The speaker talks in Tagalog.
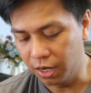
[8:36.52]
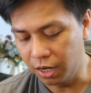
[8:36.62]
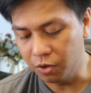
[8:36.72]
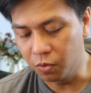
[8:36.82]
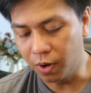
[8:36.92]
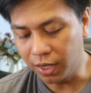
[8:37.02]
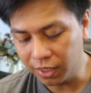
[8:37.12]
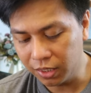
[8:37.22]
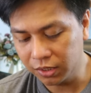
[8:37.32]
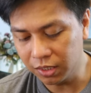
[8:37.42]
And then yung
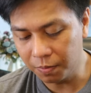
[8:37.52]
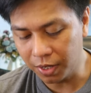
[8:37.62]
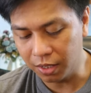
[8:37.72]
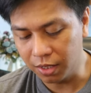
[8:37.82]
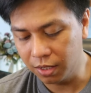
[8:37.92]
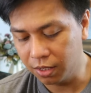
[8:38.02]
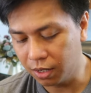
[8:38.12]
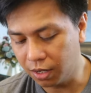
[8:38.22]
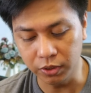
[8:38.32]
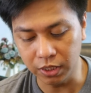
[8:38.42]
wattage naman,
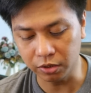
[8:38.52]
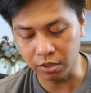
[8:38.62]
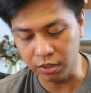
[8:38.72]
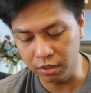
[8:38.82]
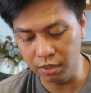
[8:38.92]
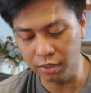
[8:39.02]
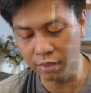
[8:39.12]
yun yung sa third